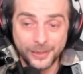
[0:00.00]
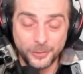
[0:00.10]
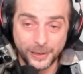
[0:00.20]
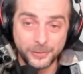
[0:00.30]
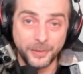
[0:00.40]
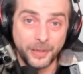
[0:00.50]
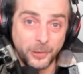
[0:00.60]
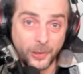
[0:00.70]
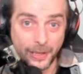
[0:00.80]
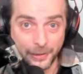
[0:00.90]
Le perso est
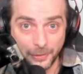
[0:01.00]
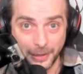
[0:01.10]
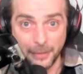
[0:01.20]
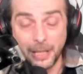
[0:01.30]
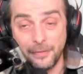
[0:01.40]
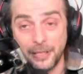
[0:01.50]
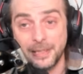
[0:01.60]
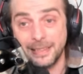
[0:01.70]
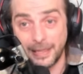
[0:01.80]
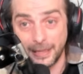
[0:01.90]
vraiment incroyable,
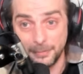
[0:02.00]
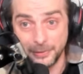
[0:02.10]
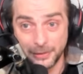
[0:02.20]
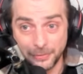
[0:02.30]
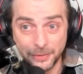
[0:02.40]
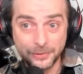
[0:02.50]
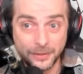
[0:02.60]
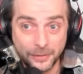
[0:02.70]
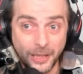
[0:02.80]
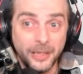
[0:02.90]
avec très peu d'étoiles, vous allez
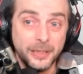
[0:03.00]
voir.